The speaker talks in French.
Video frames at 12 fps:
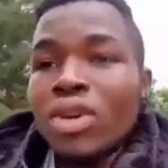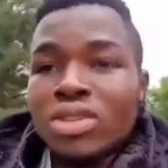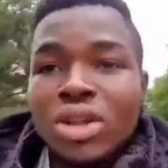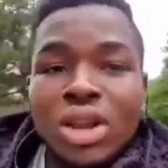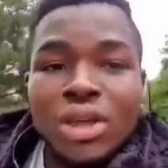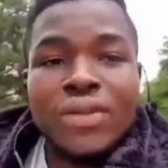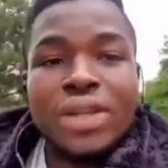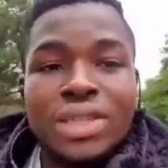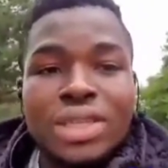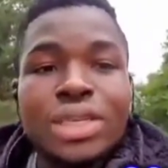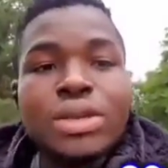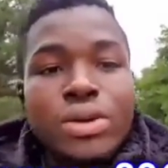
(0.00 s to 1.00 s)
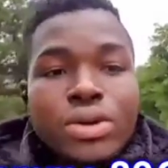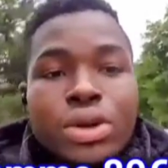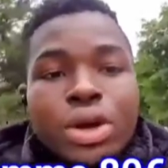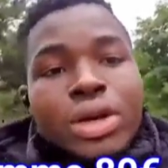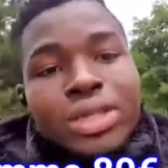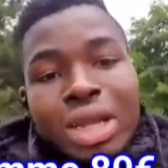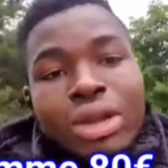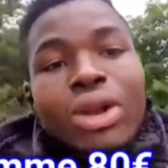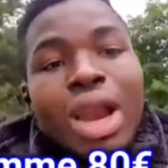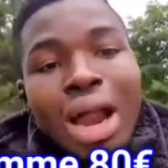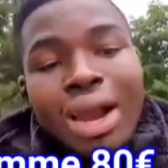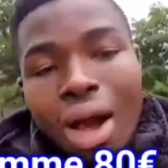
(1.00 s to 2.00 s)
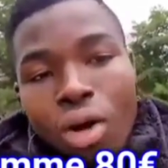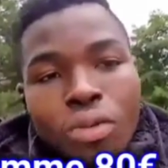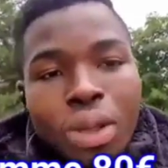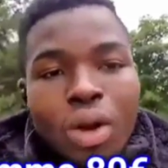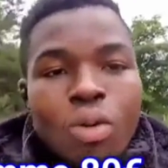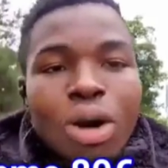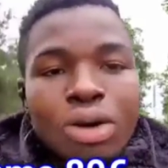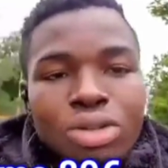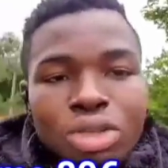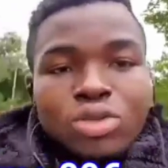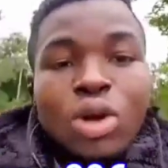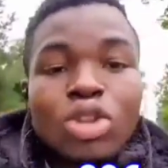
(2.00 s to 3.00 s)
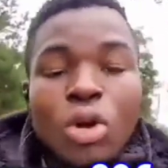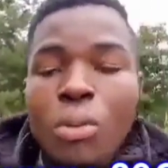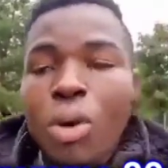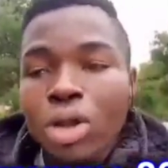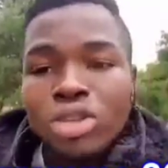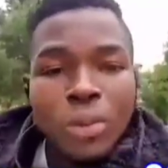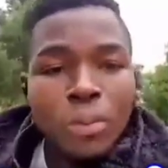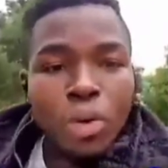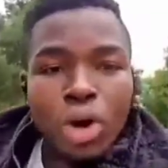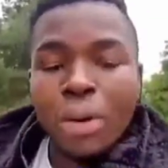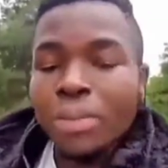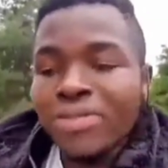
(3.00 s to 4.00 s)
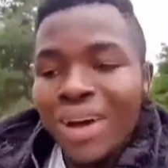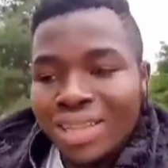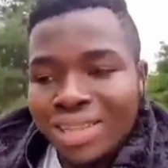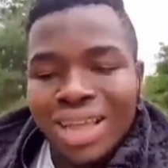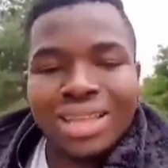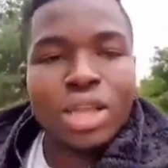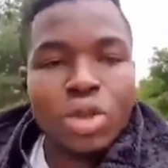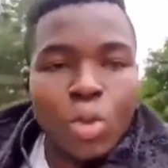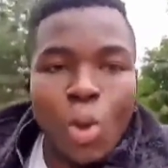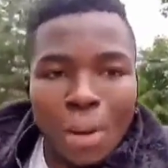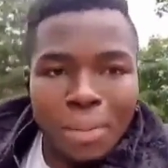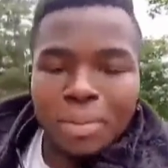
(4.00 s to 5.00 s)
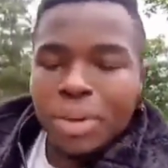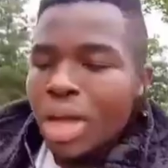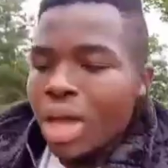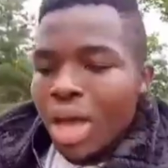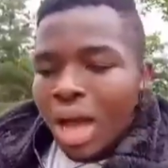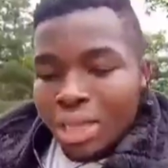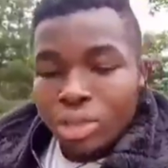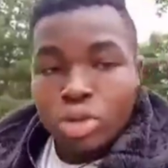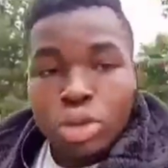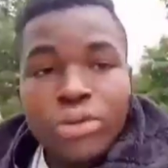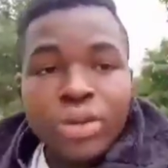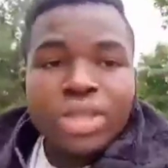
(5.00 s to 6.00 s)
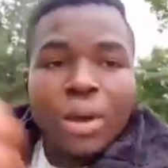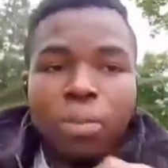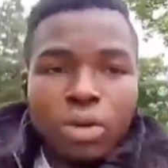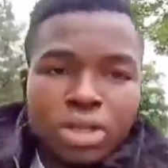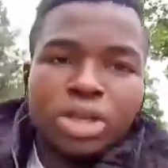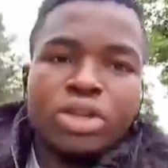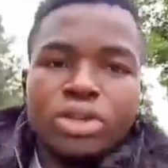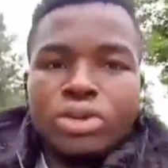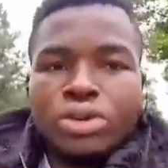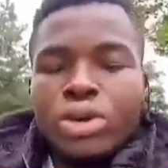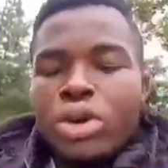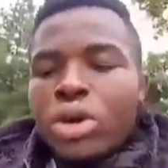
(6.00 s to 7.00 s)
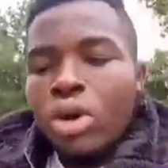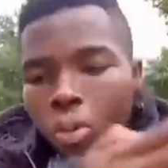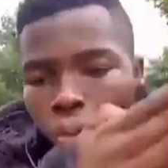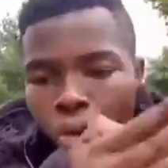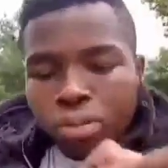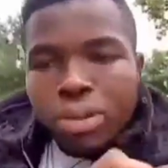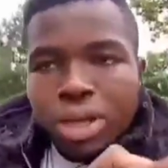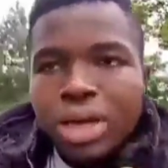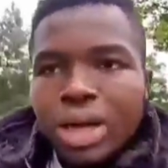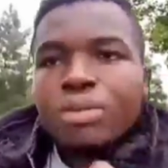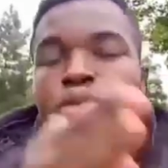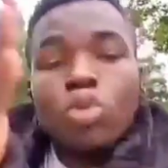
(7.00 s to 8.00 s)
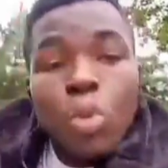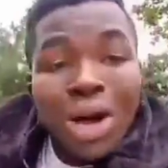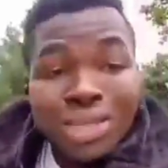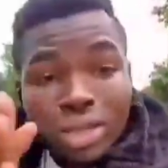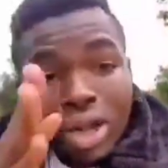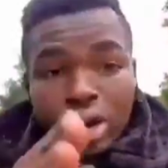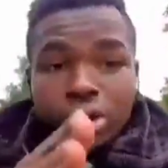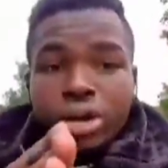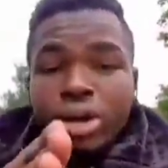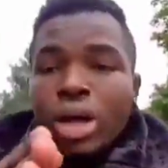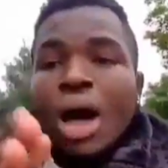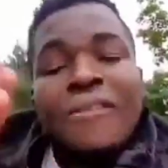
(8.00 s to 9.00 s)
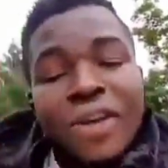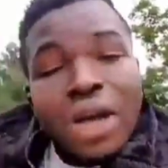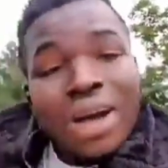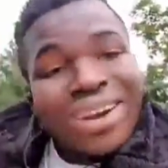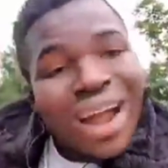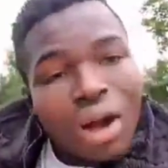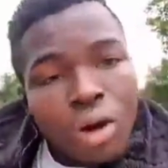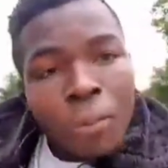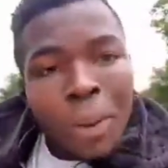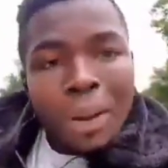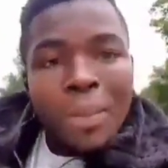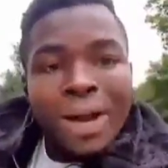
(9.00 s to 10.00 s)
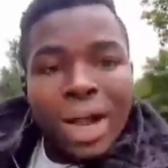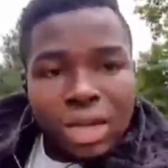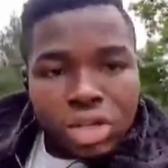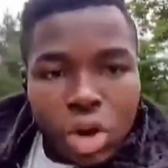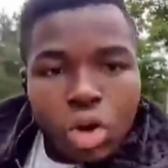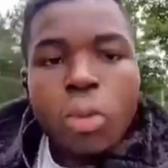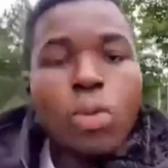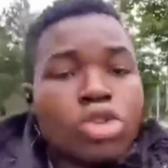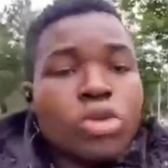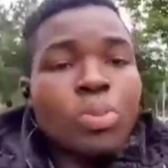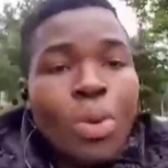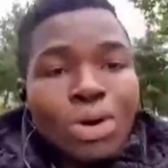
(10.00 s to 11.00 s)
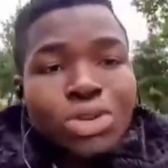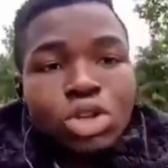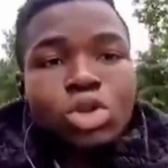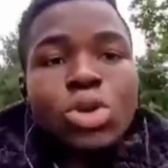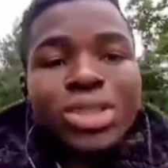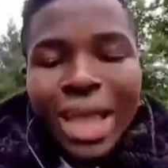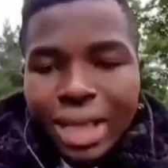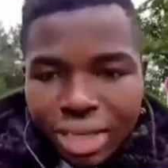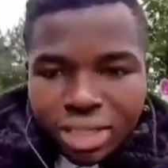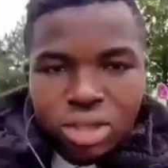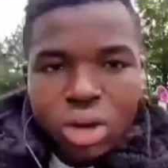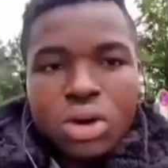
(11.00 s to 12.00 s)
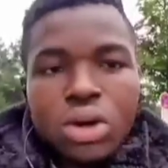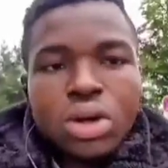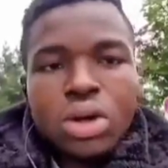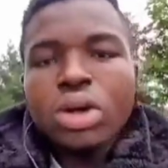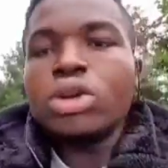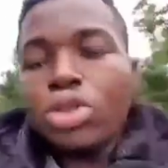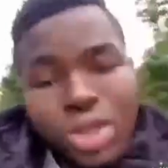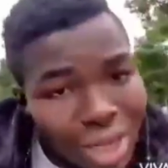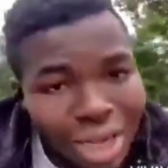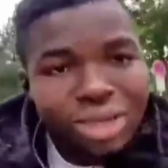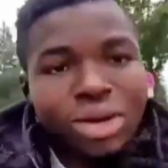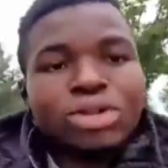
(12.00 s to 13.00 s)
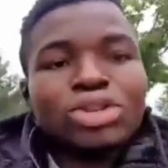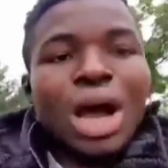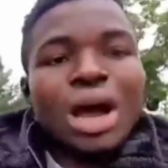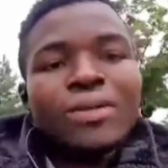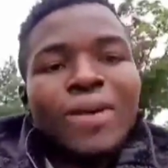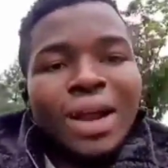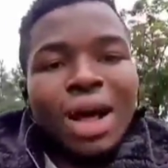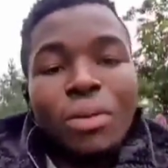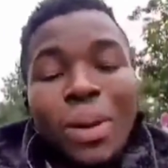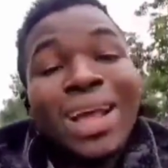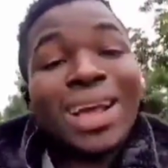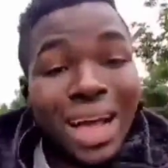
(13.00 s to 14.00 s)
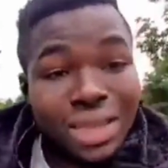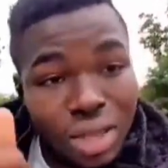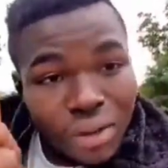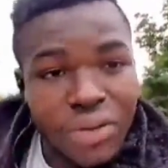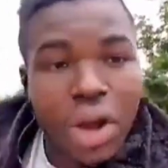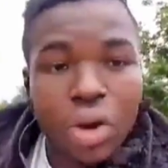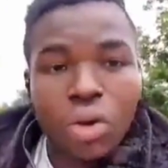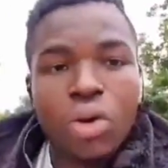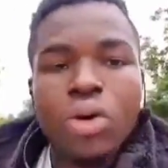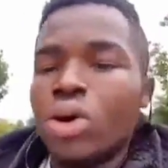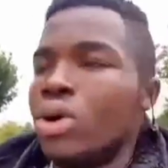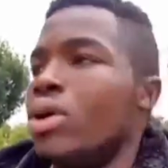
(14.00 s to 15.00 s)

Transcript: vont se lever, dire que c'est de l'arnaque ou bien quoi que ce soit. On te montre un programme qui va t'aider toi-même à suivre ta procédure pour immigrer, toi seul, avec un accompagnement dans un groupe où tu poses toutes tes questions jusqu'à ce que tu arrives en Allemagne. 80 euros,